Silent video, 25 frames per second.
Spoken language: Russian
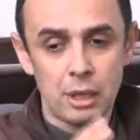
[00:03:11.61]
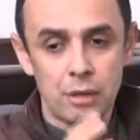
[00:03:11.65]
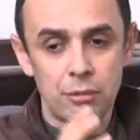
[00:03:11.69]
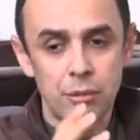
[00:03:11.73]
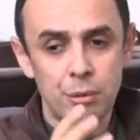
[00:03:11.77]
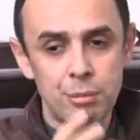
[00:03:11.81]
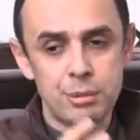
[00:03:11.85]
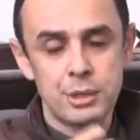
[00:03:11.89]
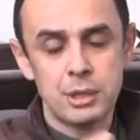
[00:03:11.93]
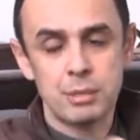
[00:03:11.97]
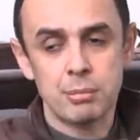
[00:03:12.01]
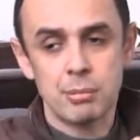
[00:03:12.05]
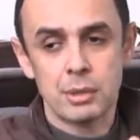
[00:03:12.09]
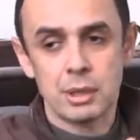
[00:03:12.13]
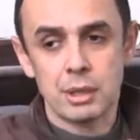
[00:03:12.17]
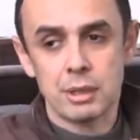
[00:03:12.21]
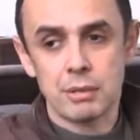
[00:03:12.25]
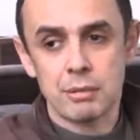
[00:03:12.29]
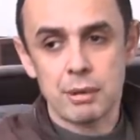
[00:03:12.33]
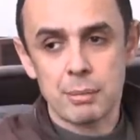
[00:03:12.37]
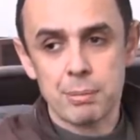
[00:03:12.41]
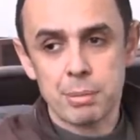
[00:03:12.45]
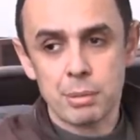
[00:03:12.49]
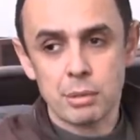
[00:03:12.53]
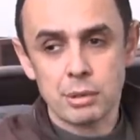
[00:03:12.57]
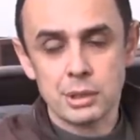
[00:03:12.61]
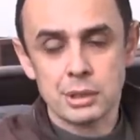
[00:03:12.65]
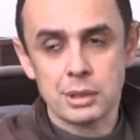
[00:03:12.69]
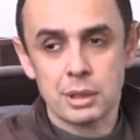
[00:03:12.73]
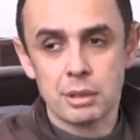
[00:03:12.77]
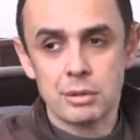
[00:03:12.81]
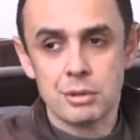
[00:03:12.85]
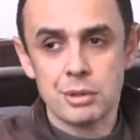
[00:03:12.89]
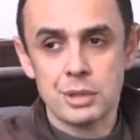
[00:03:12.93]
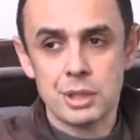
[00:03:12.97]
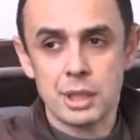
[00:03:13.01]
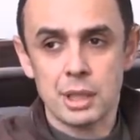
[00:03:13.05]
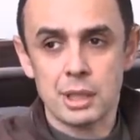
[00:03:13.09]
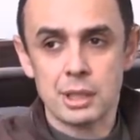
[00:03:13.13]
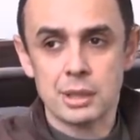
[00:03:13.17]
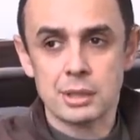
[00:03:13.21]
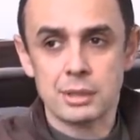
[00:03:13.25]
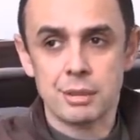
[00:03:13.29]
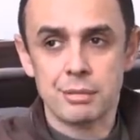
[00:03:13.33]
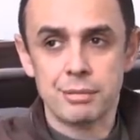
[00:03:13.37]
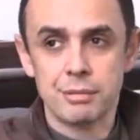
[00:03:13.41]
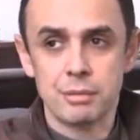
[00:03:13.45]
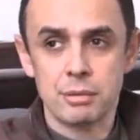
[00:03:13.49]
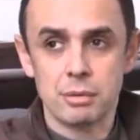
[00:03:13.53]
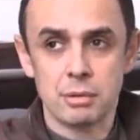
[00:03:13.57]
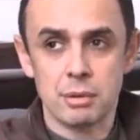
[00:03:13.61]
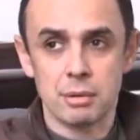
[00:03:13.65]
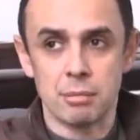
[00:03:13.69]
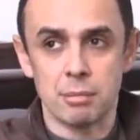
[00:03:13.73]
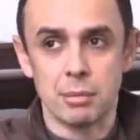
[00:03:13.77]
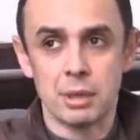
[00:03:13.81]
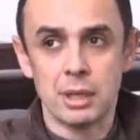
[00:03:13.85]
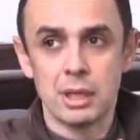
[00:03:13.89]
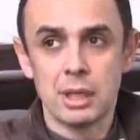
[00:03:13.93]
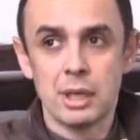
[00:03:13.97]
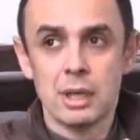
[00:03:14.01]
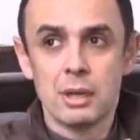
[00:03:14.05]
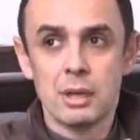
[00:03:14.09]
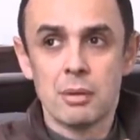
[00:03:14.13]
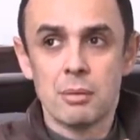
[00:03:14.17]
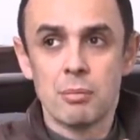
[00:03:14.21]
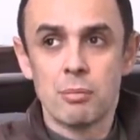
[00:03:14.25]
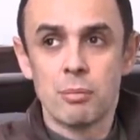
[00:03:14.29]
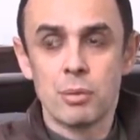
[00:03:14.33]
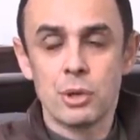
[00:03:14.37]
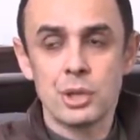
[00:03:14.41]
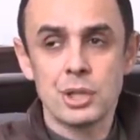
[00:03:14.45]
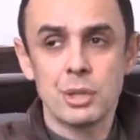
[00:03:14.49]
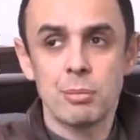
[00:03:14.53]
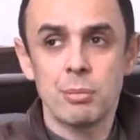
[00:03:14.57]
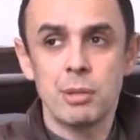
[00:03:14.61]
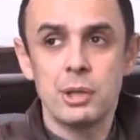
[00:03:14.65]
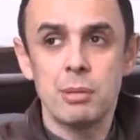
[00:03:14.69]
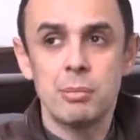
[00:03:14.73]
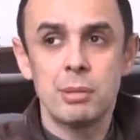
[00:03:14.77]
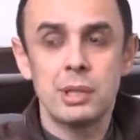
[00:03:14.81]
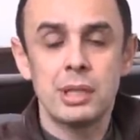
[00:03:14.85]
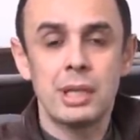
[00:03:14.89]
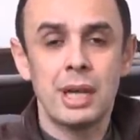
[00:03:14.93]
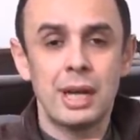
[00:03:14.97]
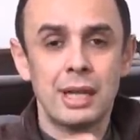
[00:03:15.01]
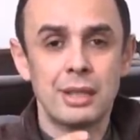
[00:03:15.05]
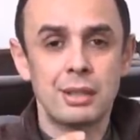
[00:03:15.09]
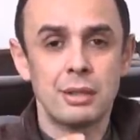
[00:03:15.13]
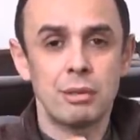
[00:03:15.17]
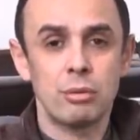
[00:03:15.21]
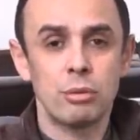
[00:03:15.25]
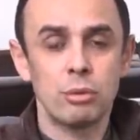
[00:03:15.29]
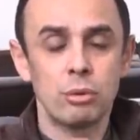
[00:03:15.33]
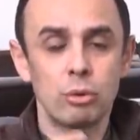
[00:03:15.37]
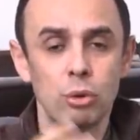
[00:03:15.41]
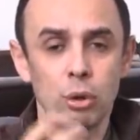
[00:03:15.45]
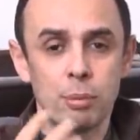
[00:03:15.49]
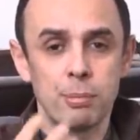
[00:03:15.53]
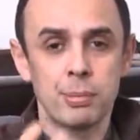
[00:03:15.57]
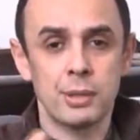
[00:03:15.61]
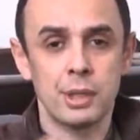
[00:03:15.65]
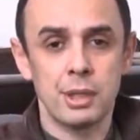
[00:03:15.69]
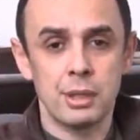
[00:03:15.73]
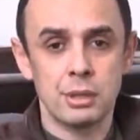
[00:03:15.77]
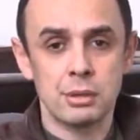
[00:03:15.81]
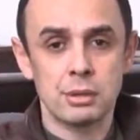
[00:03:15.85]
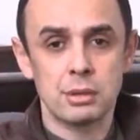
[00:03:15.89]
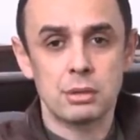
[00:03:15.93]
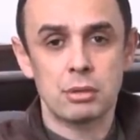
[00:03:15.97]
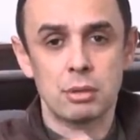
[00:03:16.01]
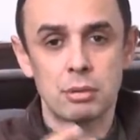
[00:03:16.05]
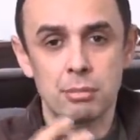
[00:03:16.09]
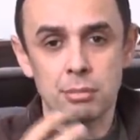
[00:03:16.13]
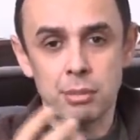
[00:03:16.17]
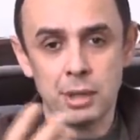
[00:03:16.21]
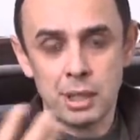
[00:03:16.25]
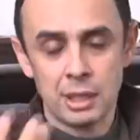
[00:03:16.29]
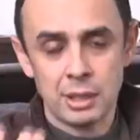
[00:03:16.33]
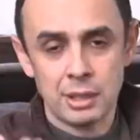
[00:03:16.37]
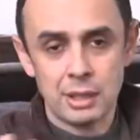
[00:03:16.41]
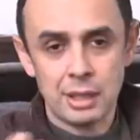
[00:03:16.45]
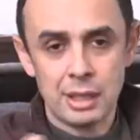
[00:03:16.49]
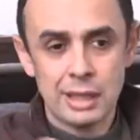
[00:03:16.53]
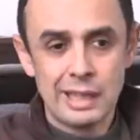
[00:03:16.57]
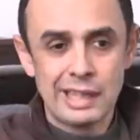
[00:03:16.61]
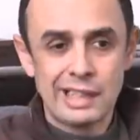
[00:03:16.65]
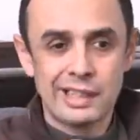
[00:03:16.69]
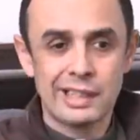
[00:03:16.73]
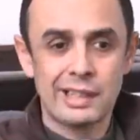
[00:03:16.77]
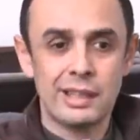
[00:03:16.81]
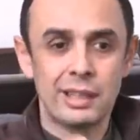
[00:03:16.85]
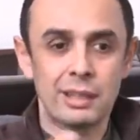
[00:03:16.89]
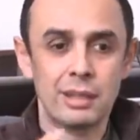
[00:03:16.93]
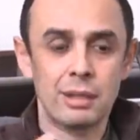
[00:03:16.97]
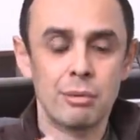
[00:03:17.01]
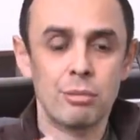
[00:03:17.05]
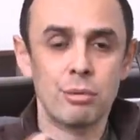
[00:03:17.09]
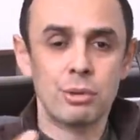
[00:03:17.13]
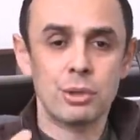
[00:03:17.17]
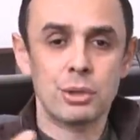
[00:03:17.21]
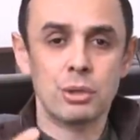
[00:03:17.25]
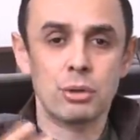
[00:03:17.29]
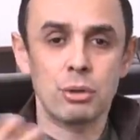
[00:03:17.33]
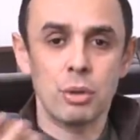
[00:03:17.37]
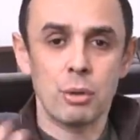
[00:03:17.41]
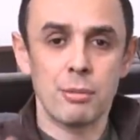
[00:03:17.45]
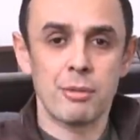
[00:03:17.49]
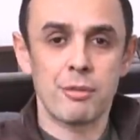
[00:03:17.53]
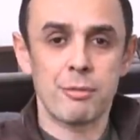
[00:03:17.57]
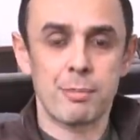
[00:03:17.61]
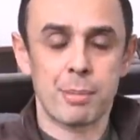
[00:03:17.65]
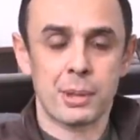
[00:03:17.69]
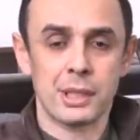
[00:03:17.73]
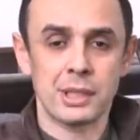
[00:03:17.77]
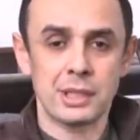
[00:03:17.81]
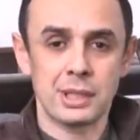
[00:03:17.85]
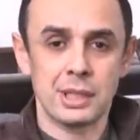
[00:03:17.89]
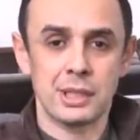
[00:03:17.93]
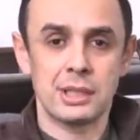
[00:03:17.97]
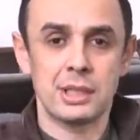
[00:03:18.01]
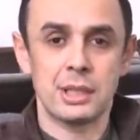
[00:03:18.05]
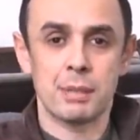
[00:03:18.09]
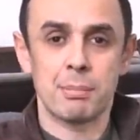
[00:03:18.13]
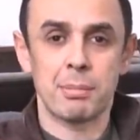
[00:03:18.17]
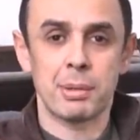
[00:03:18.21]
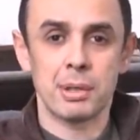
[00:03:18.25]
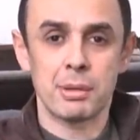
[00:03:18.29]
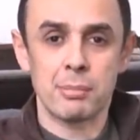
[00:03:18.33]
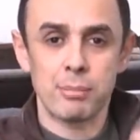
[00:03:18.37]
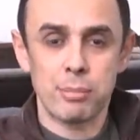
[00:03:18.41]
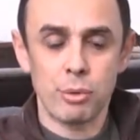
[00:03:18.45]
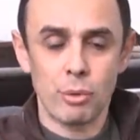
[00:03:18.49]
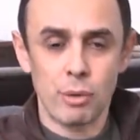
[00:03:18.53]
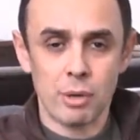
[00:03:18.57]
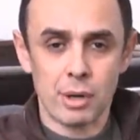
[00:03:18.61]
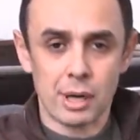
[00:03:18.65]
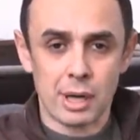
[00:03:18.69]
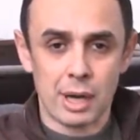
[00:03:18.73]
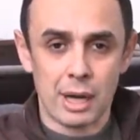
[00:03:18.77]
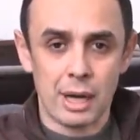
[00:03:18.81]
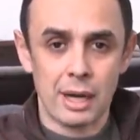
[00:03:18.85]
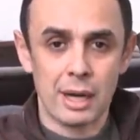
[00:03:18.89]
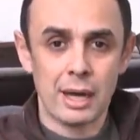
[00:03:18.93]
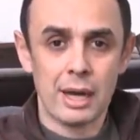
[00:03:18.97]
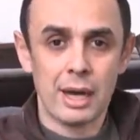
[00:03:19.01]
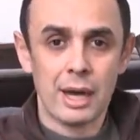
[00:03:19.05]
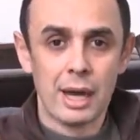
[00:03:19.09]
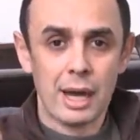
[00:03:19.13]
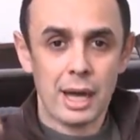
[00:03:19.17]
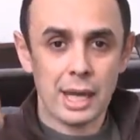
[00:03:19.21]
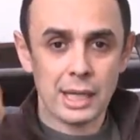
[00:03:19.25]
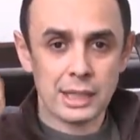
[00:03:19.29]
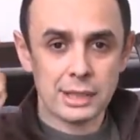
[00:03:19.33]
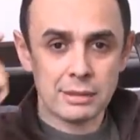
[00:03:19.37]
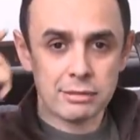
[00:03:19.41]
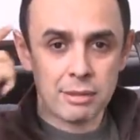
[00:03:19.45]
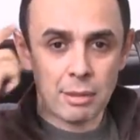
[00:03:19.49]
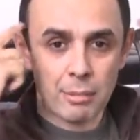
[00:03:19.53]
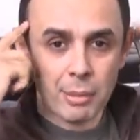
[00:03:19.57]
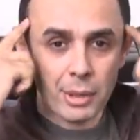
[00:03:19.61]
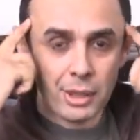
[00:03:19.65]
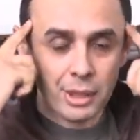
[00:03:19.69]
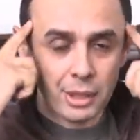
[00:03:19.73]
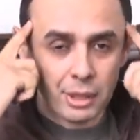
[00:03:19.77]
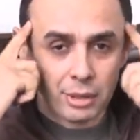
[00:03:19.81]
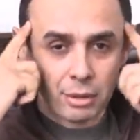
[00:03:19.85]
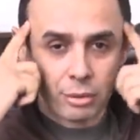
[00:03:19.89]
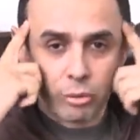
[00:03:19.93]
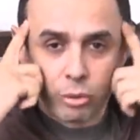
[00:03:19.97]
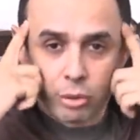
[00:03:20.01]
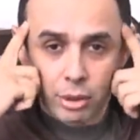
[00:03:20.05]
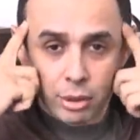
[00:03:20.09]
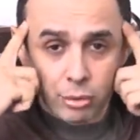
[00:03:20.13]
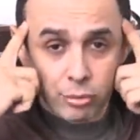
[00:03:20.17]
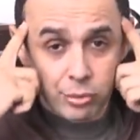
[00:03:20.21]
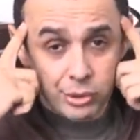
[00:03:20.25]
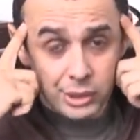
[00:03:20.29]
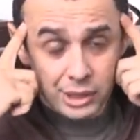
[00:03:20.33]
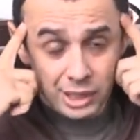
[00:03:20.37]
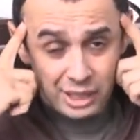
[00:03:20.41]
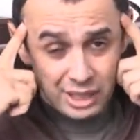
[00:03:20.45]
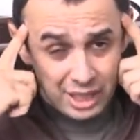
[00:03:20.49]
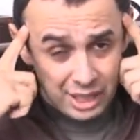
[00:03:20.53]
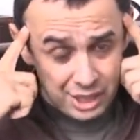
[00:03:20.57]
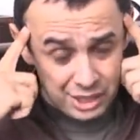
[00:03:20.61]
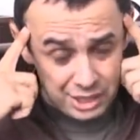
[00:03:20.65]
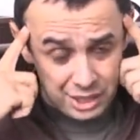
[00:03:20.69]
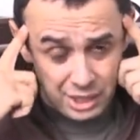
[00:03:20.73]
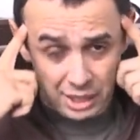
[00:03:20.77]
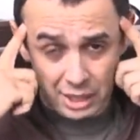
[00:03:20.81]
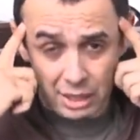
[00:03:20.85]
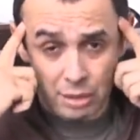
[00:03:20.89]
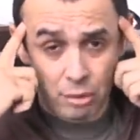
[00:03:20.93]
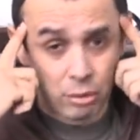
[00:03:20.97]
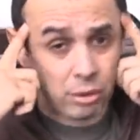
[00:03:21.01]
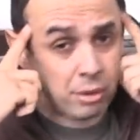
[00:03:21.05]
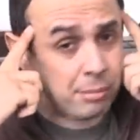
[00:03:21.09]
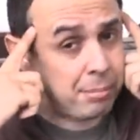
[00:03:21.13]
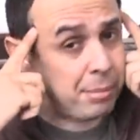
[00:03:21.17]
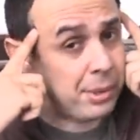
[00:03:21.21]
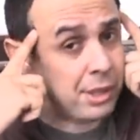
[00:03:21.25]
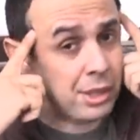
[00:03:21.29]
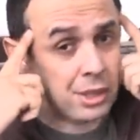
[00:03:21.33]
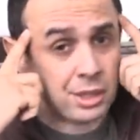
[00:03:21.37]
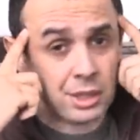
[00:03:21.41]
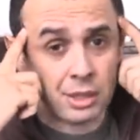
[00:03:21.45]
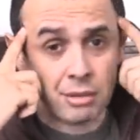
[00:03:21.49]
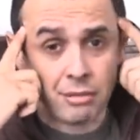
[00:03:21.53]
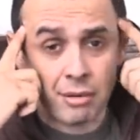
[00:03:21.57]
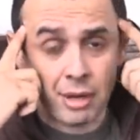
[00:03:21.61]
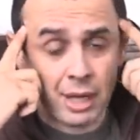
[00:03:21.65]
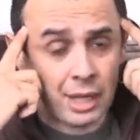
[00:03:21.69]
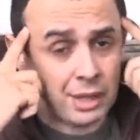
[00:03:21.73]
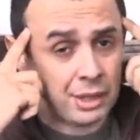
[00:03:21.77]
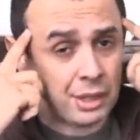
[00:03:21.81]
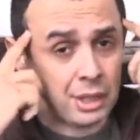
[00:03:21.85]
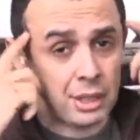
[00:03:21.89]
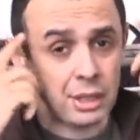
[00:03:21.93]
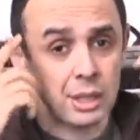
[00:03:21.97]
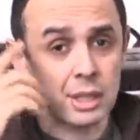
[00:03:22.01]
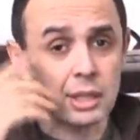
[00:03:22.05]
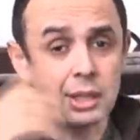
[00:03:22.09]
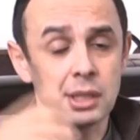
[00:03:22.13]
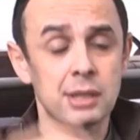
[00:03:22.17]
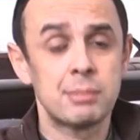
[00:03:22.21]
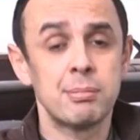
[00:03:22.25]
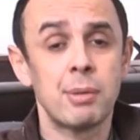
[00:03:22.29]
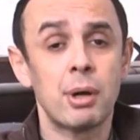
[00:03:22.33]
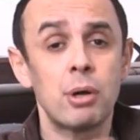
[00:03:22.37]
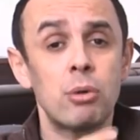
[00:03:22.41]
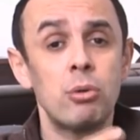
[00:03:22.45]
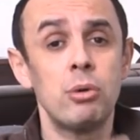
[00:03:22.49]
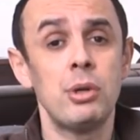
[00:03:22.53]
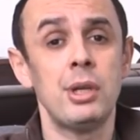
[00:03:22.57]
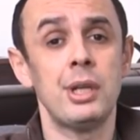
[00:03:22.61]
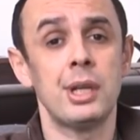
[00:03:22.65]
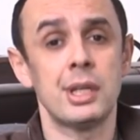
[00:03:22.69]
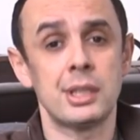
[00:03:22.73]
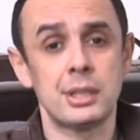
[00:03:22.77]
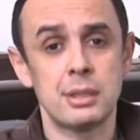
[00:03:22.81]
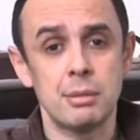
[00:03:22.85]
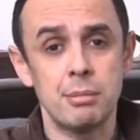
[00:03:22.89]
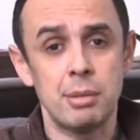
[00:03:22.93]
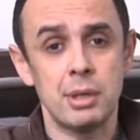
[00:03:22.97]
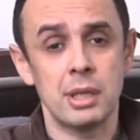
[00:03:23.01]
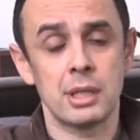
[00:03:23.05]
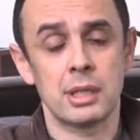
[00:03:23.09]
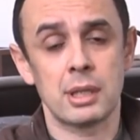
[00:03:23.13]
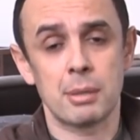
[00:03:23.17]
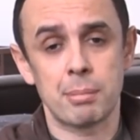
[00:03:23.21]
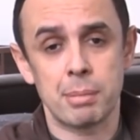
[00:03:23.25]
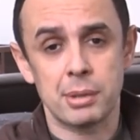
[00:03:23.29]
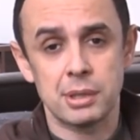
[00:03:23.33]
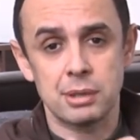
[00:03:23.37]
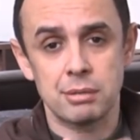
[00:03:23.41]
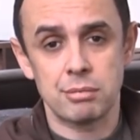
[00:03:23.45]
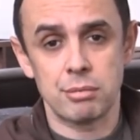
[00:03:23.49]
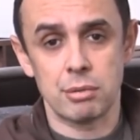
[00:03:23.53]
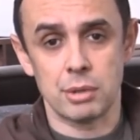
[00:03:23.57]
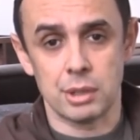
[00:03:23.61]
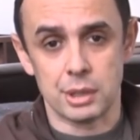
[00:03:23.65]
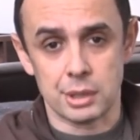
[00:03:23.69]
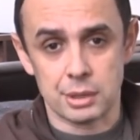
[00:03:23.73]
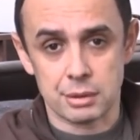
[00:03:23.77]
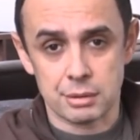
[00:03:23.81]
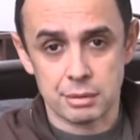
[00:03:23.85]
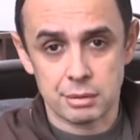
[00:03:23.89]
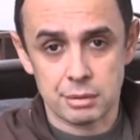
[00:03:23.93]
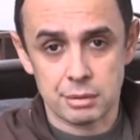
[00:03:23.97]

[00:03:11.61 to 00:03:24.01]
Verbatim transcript: В общем, вопрос заключается в том, можем ли мы дать удобный инструмент для того, чтобы в процессе подбора освободить голову заказчика от переживаний, смогу ли я себе это позволить